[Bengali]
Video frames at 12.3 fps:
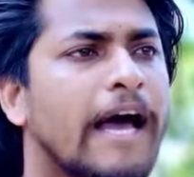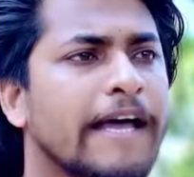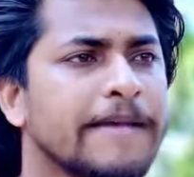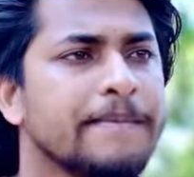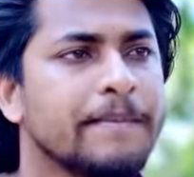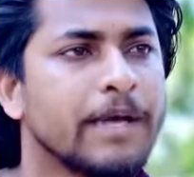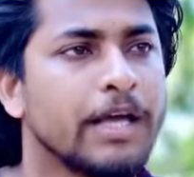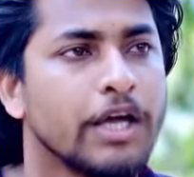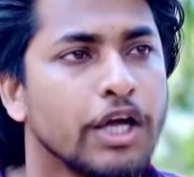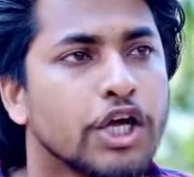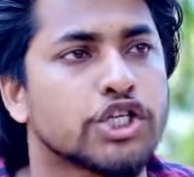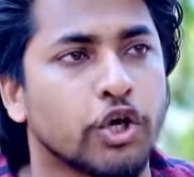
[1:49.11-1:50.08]
এই
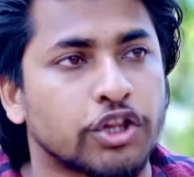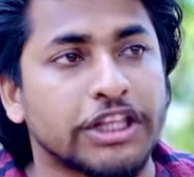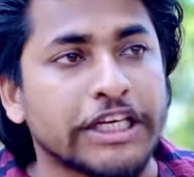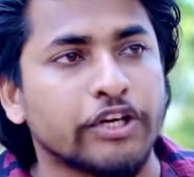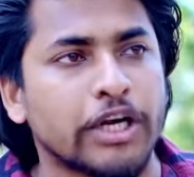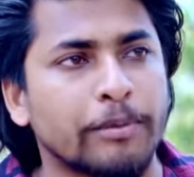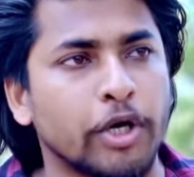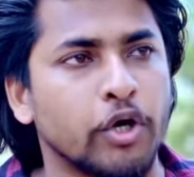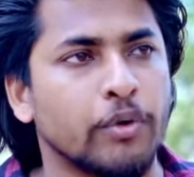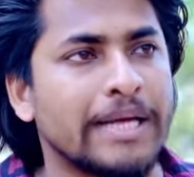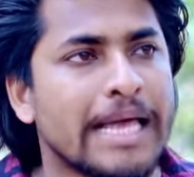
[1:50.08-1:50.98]
সত্যি করে বলো